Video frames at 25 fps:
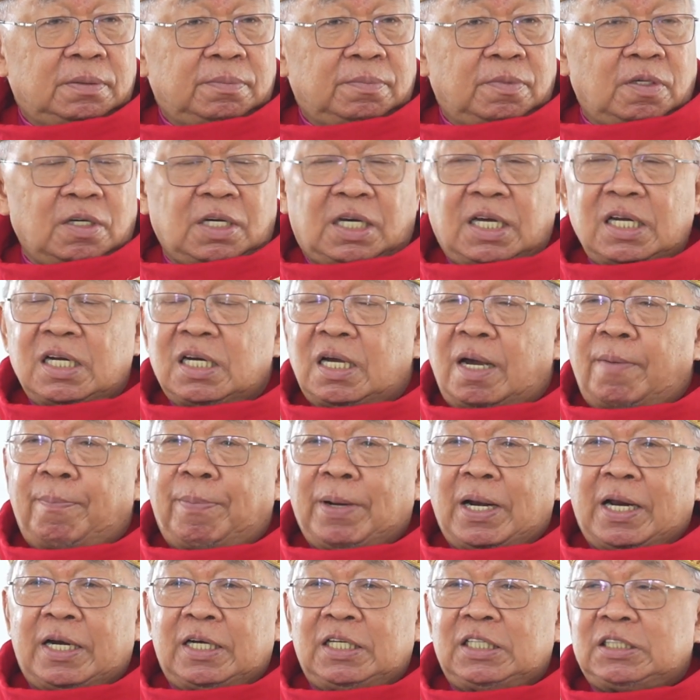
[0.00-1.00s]
Mungkin
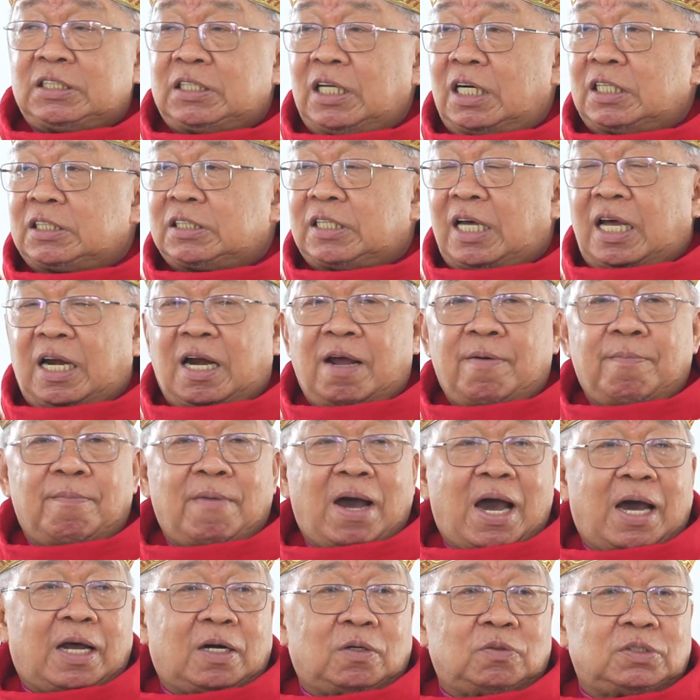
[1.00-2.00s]
kepala distrik sekarang
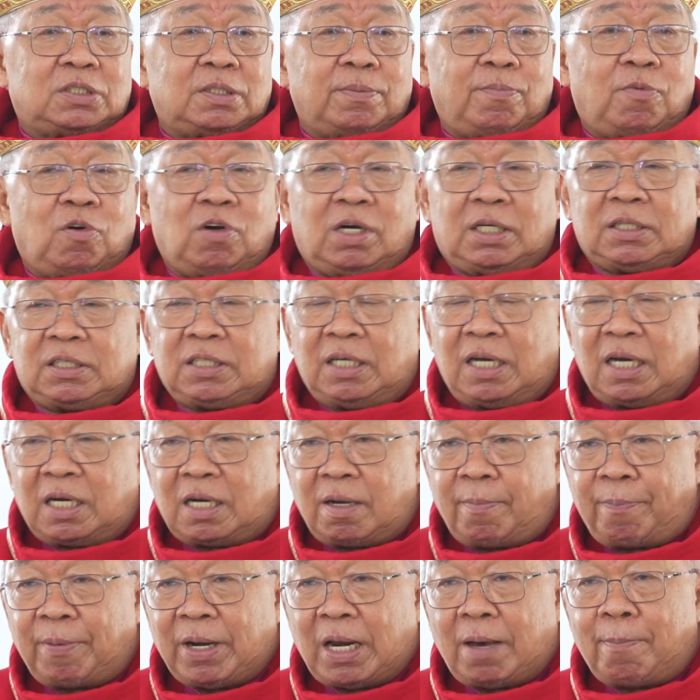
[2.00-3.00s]
baru. Semoga tidak
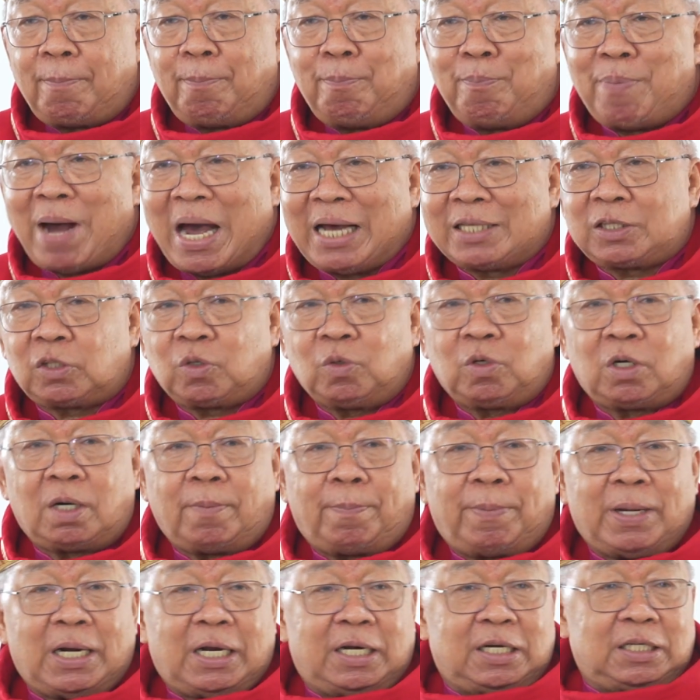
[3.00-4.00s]
kepala batu
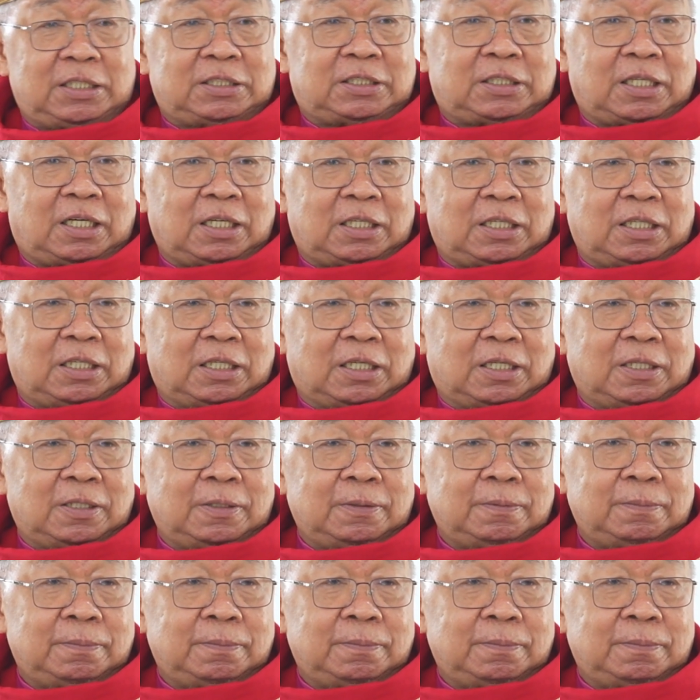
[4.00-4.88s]
kepala distrik ini.